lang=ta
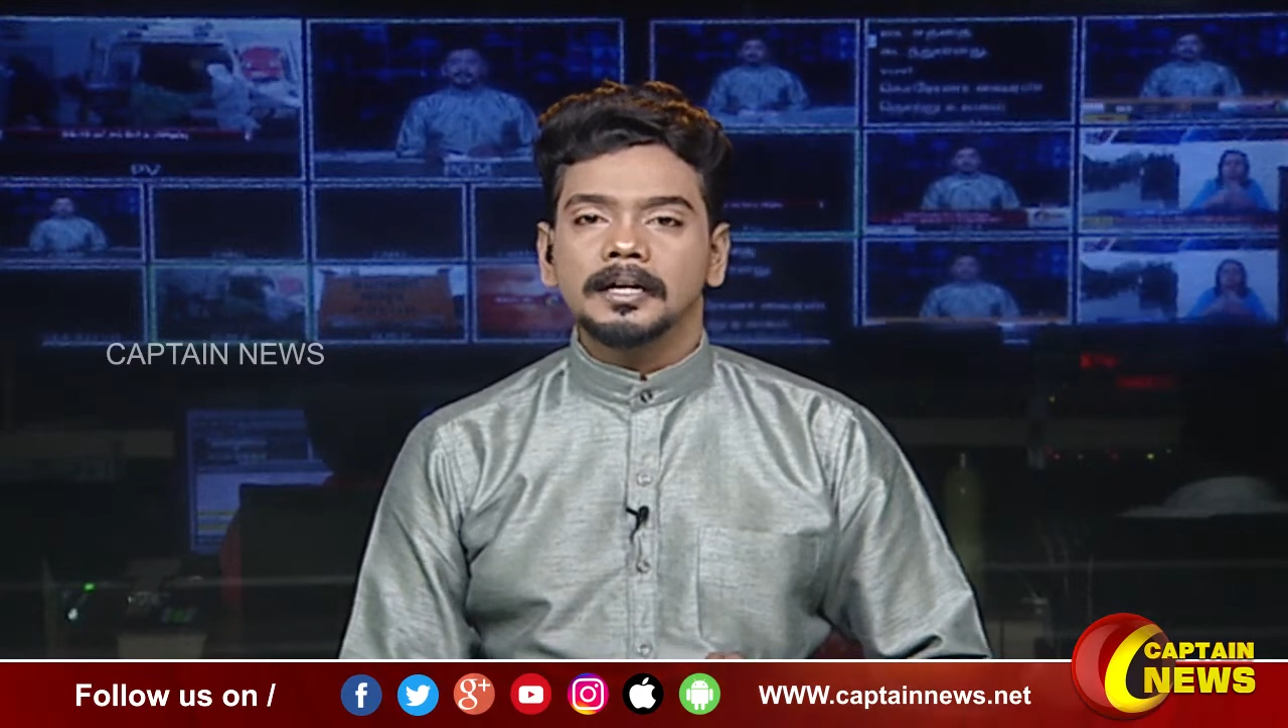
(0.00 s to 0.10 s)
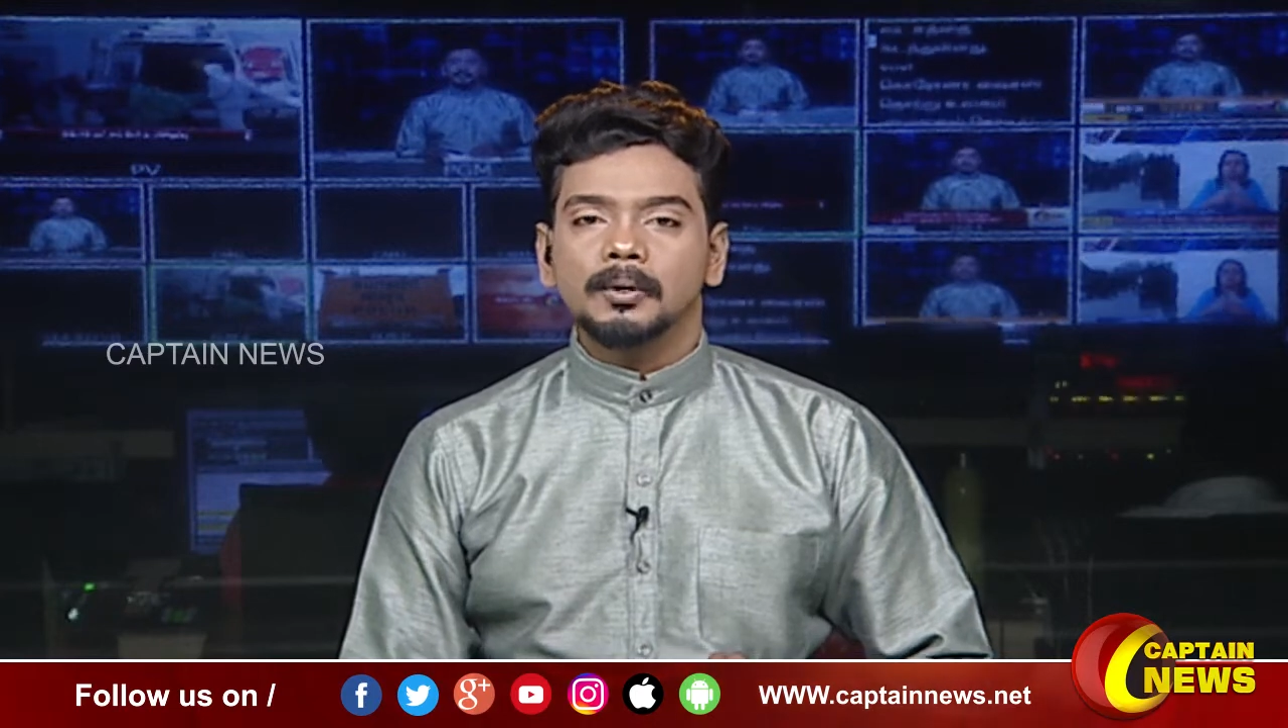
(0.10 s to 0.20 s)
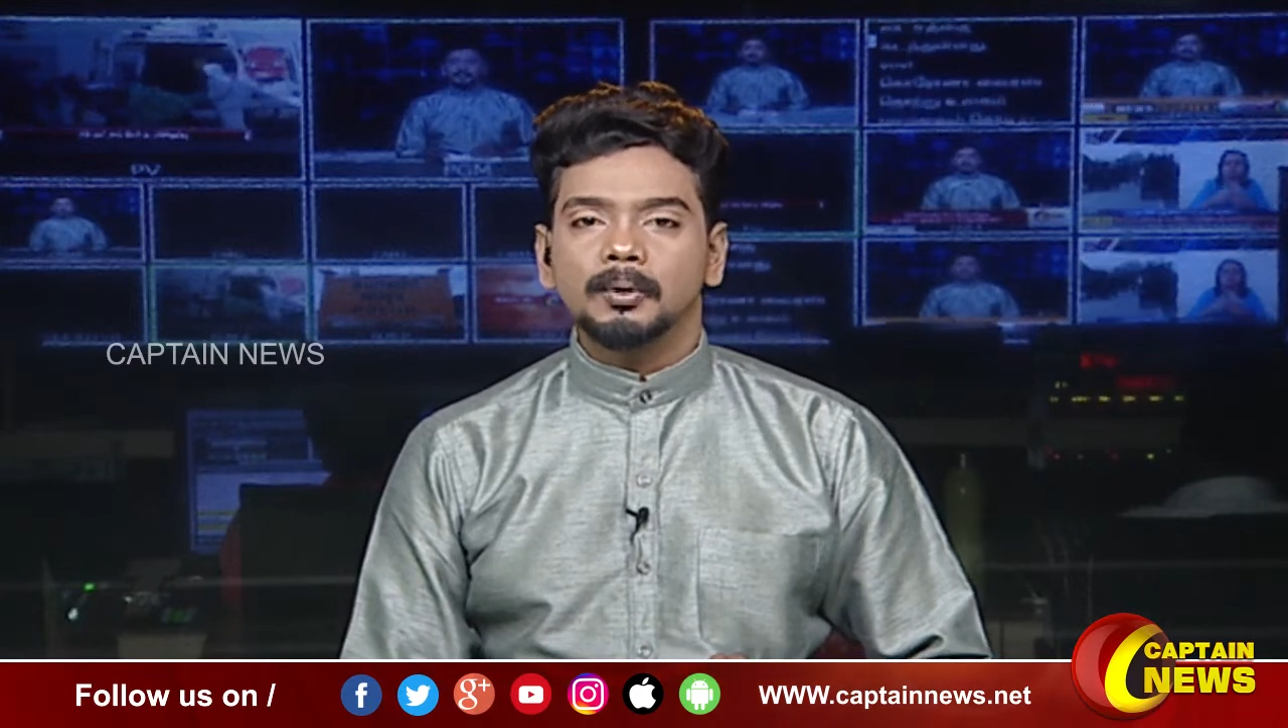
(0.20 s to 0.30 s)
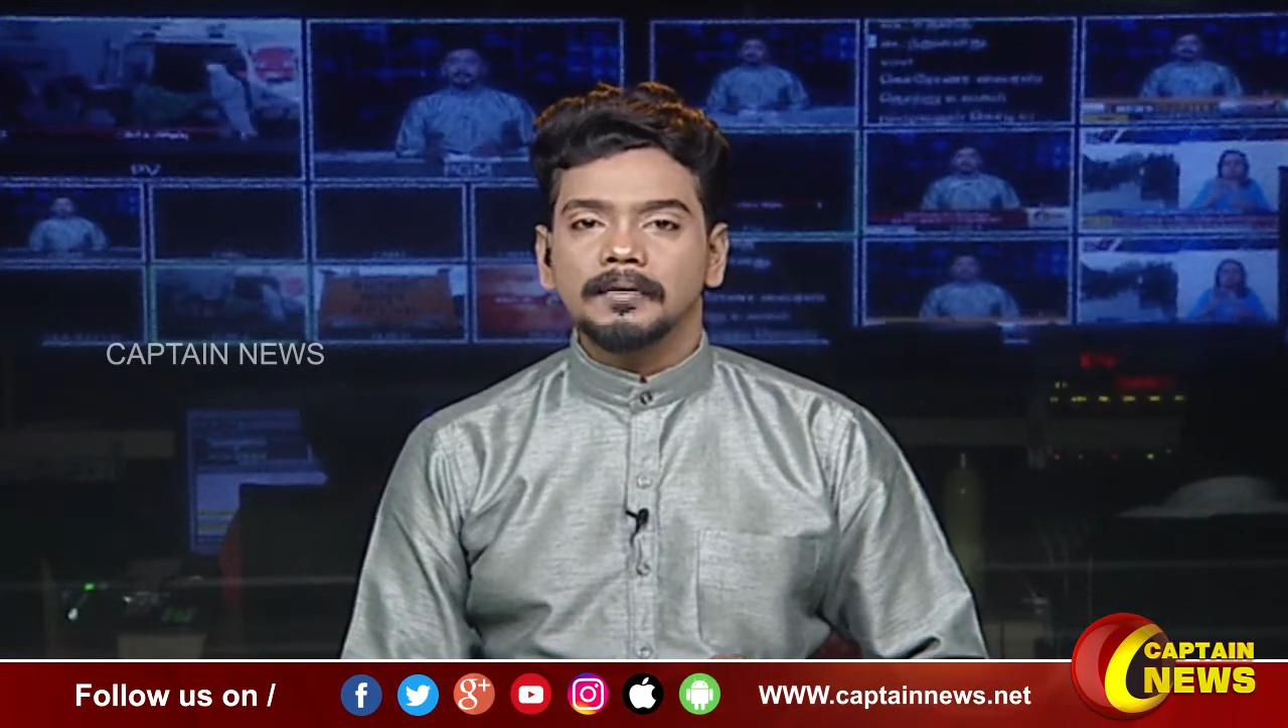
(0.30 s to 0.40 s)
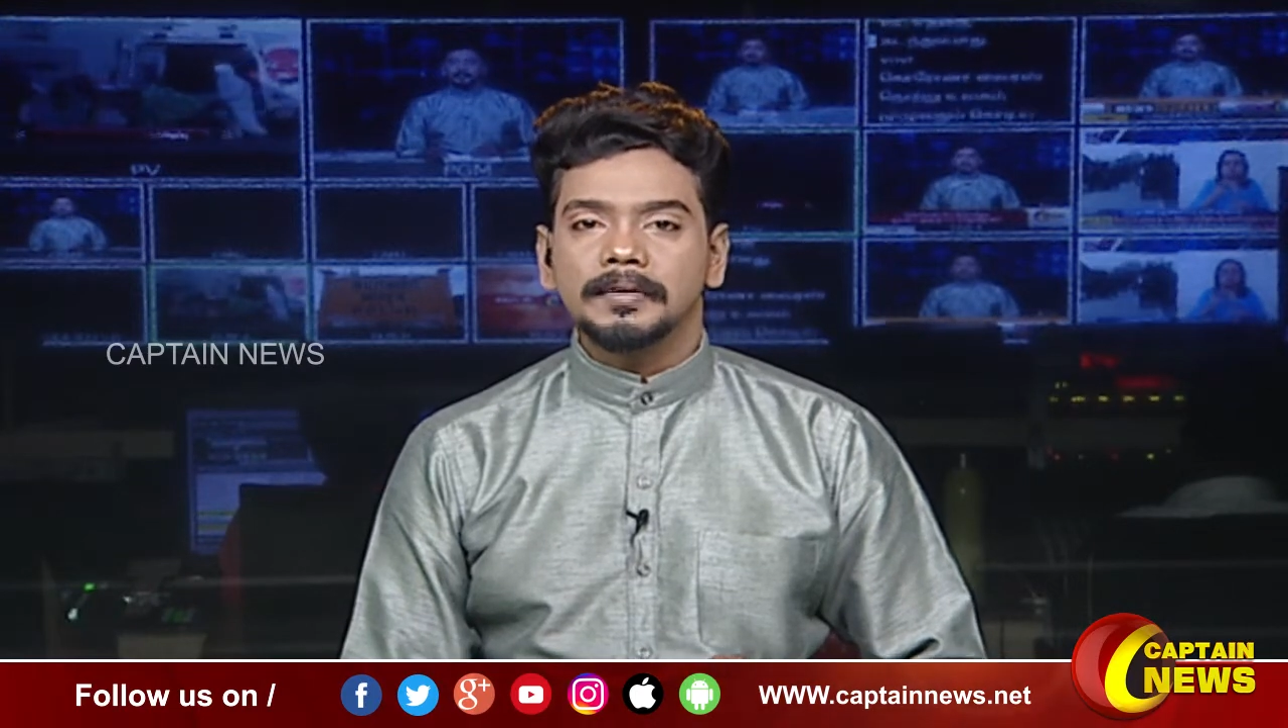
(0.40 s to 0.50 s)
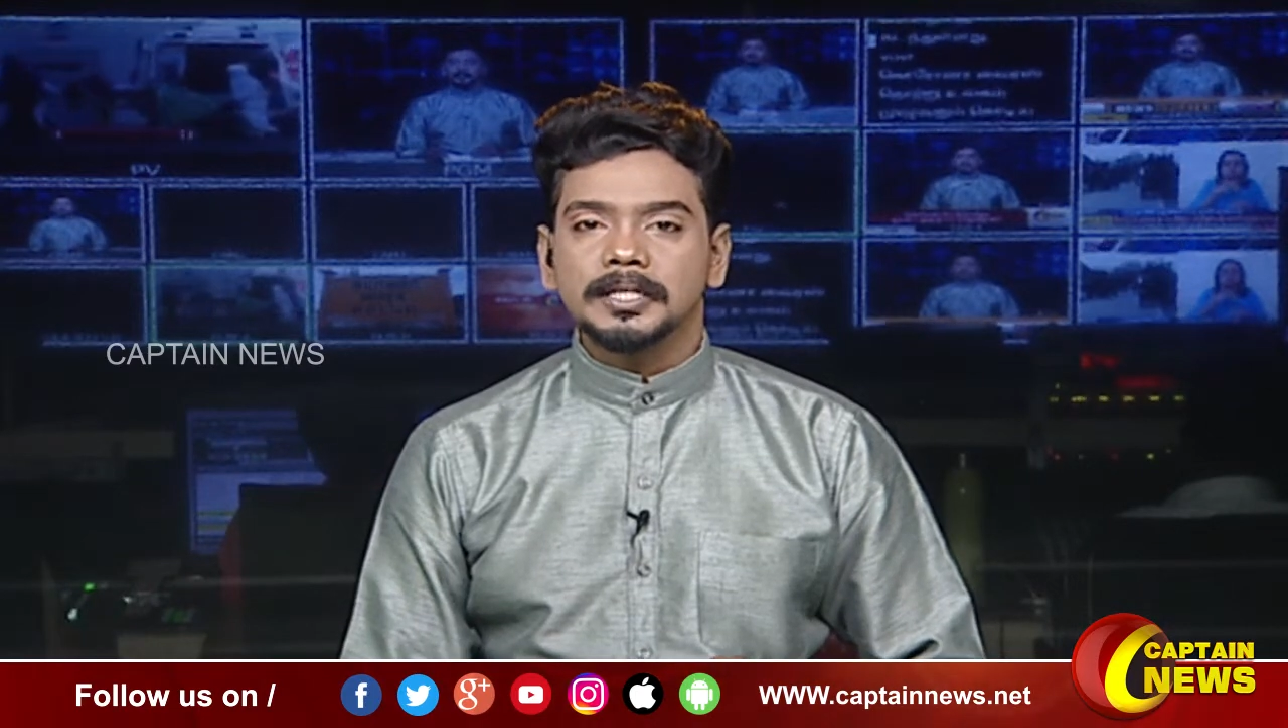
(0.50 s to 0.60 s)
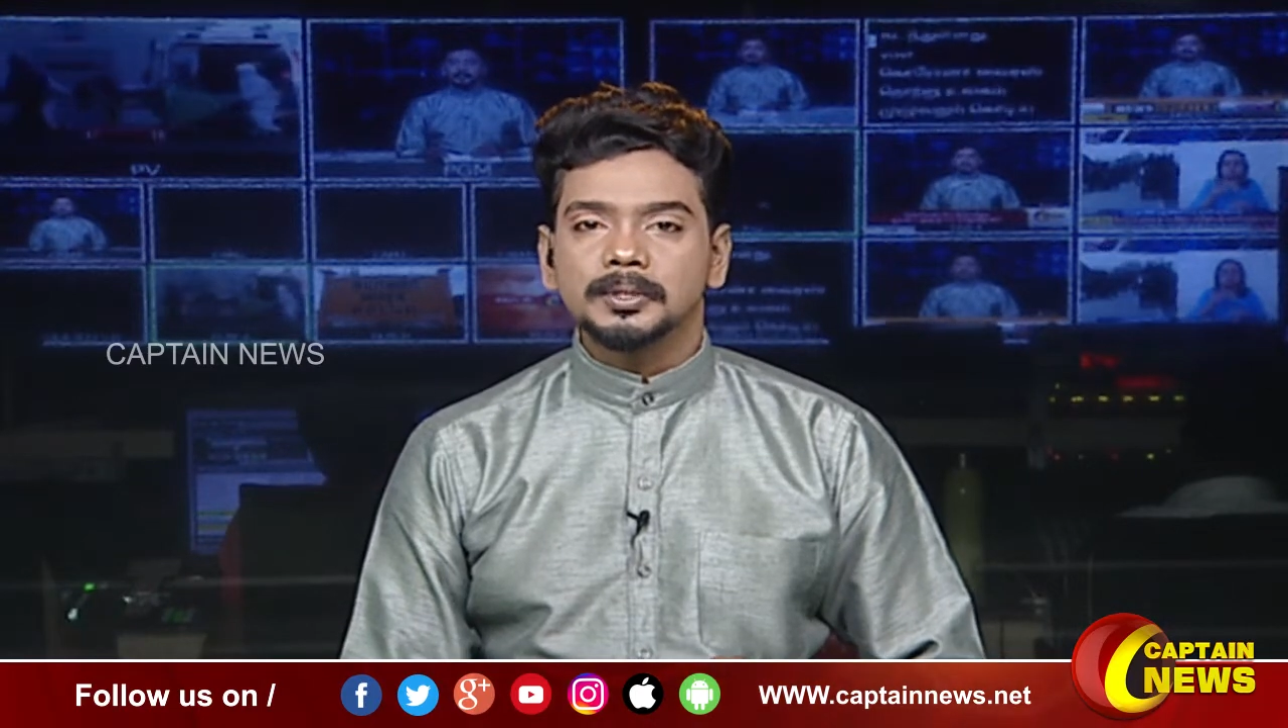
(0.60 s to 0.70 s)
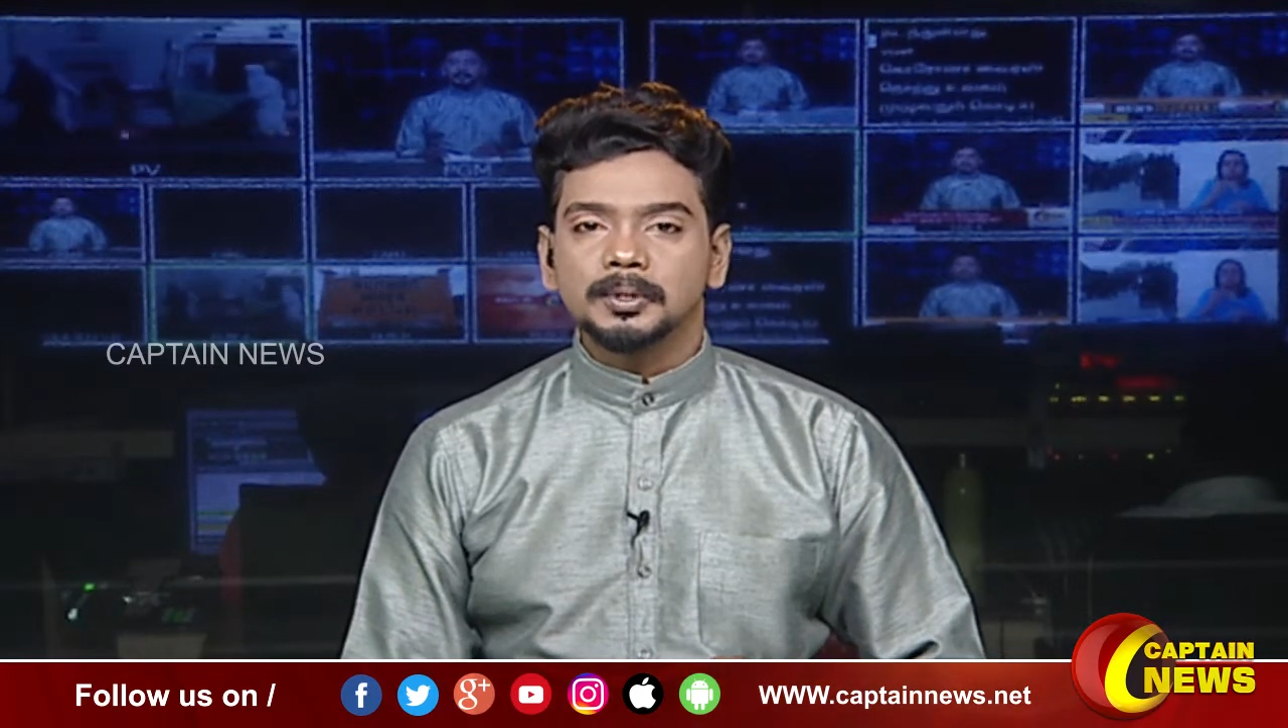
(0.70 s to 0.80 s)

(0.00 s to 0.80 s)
கரோனா வைரஸ்